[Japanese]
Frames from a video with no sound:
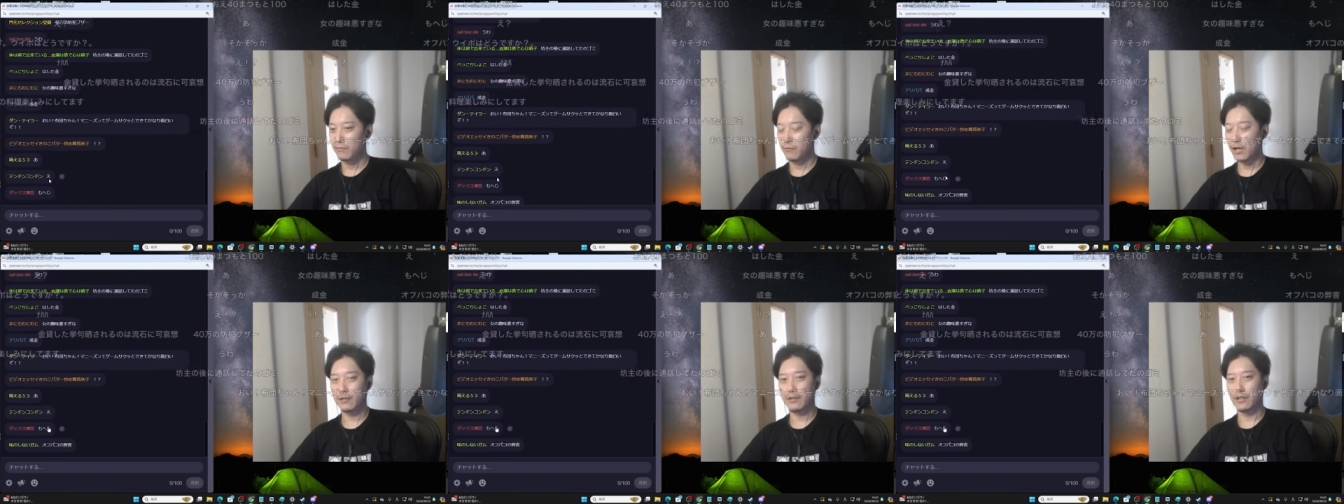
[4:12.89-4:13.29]

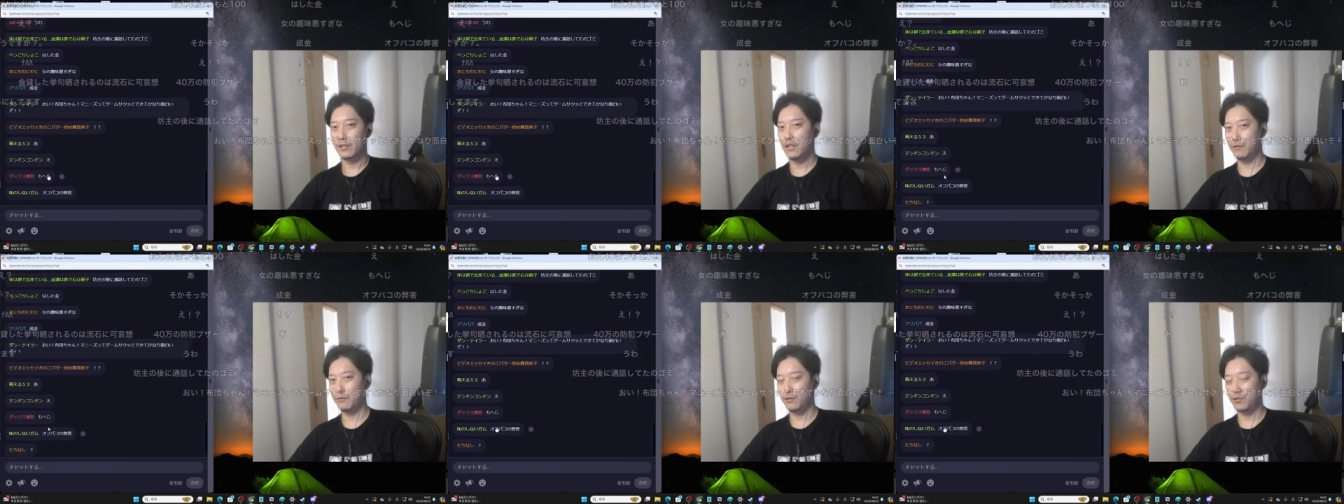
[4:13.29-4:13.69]
分かんない
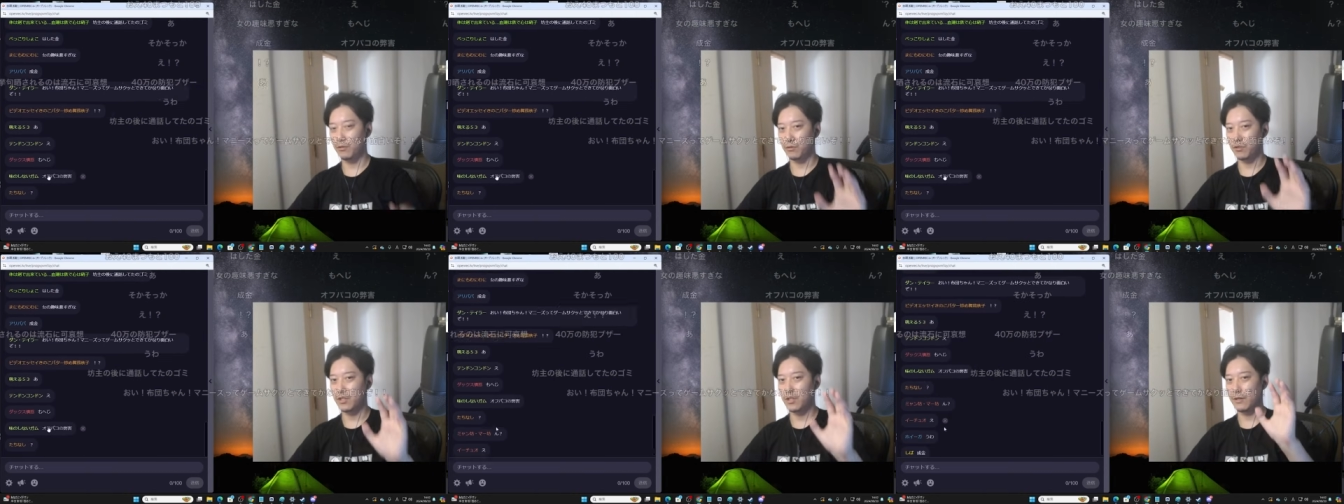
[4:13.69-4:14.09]
何をし
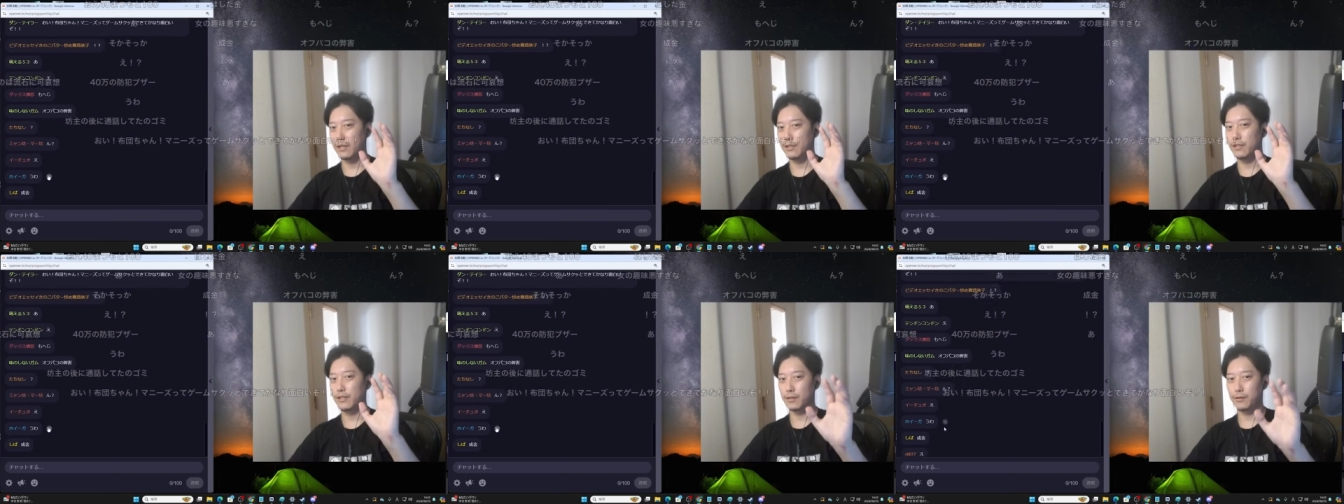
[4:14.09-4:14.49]
ようとしたか分
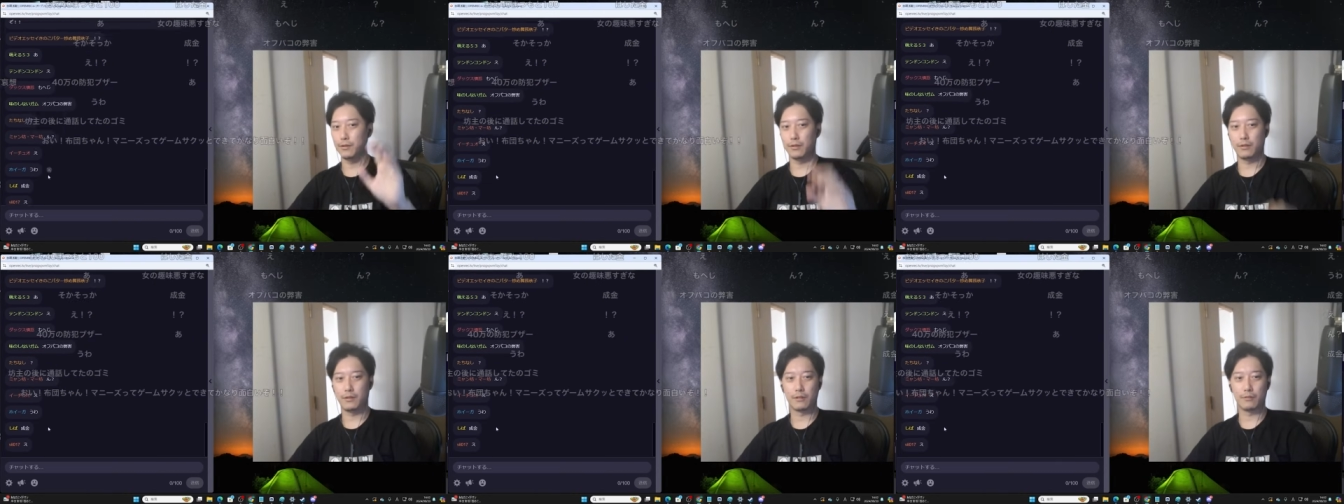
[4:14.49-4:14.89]
かんないけ
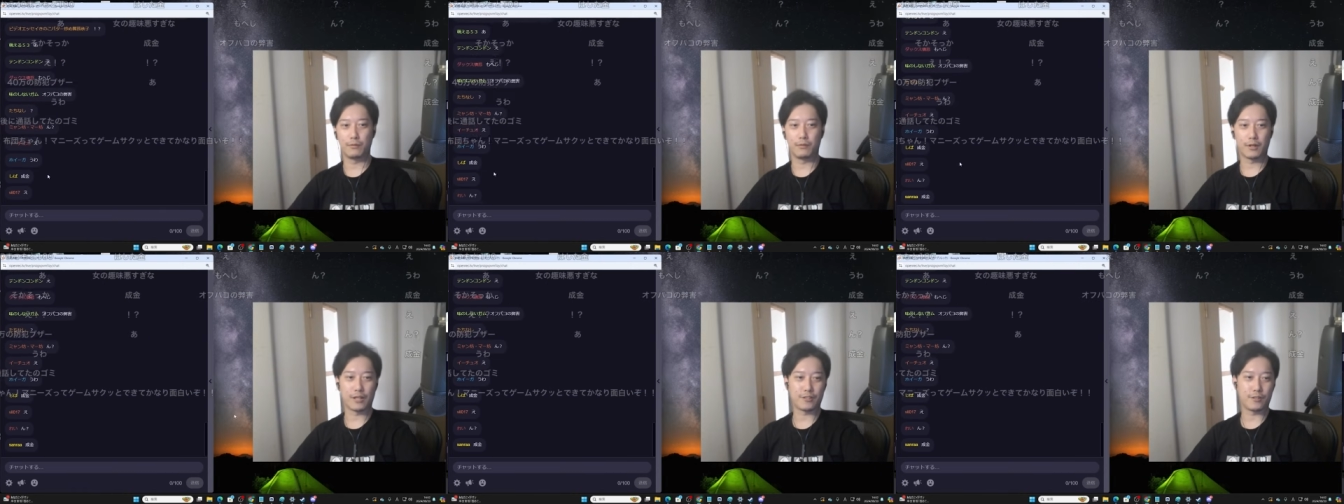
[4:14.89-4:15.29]
どあ
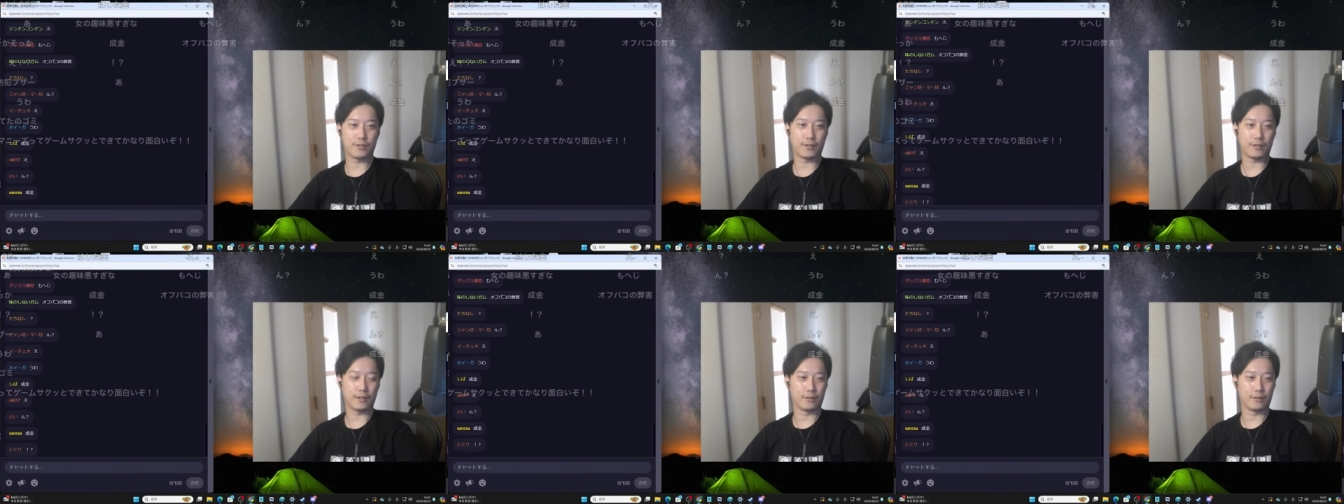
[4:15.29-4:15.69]
の貸し
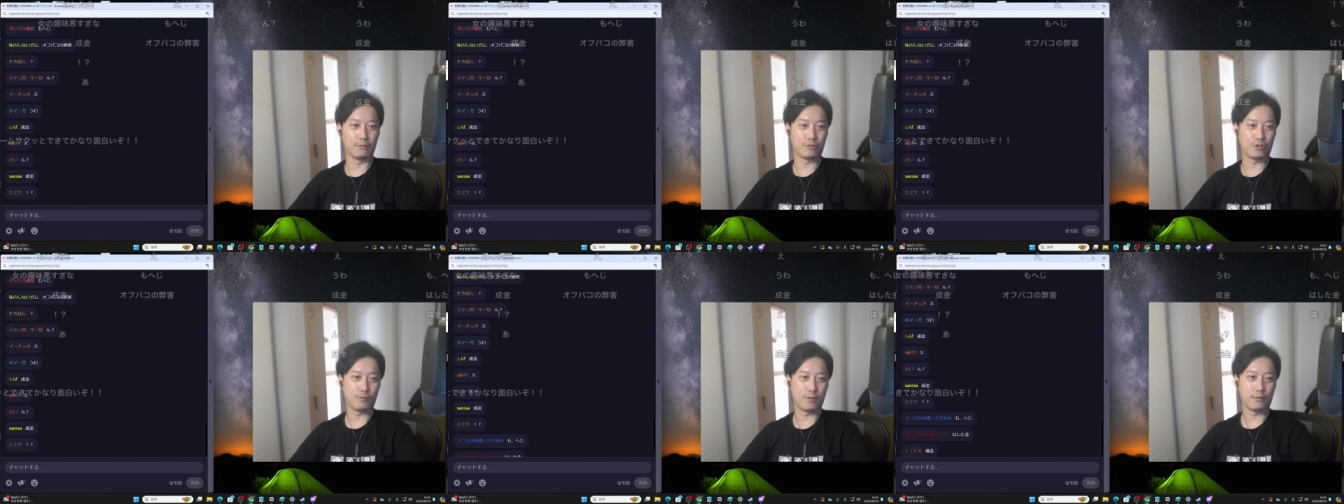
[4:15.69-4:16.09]
付けた
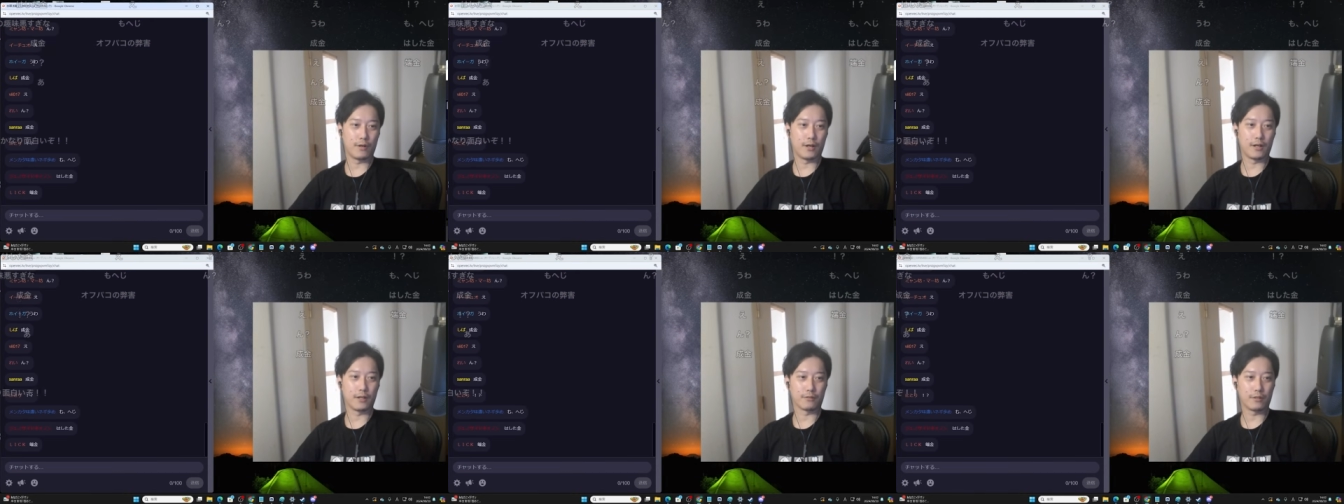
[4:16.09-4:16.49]
40万
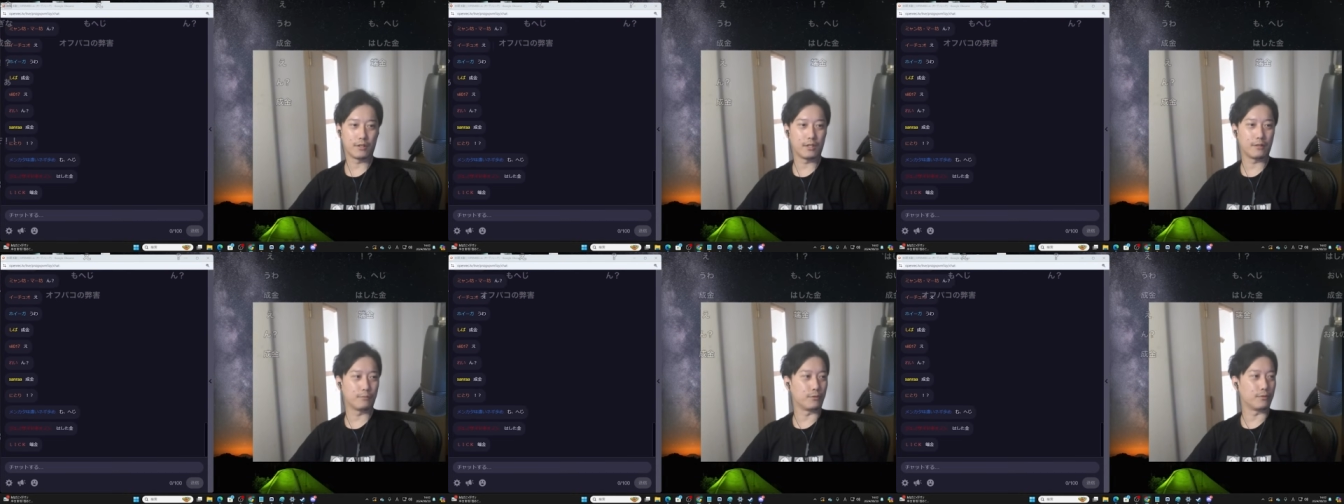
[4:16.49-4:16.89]
はそれ
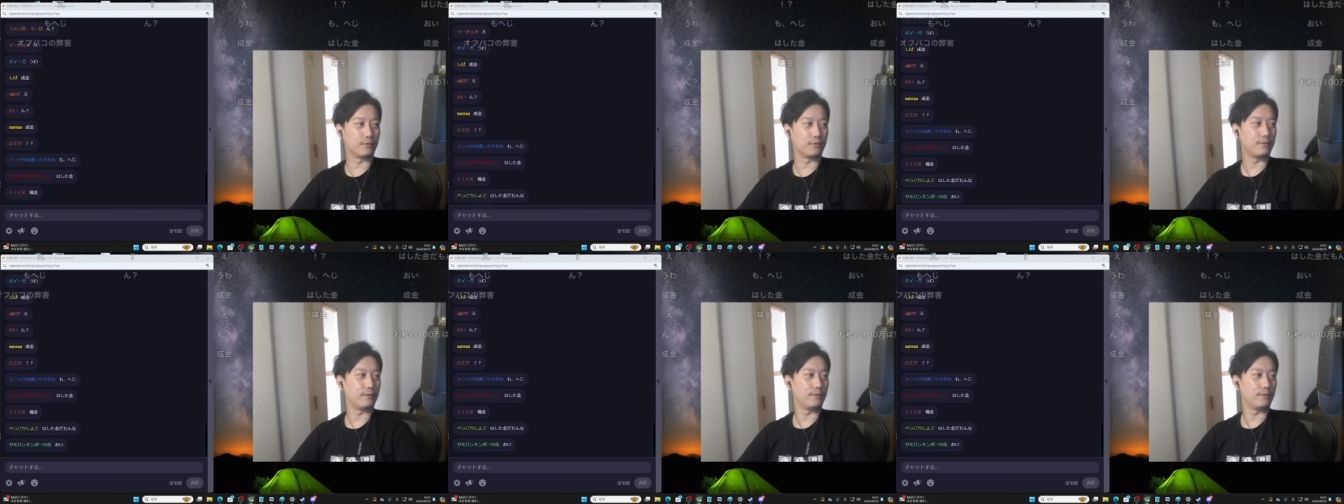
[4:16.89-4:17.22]
はもう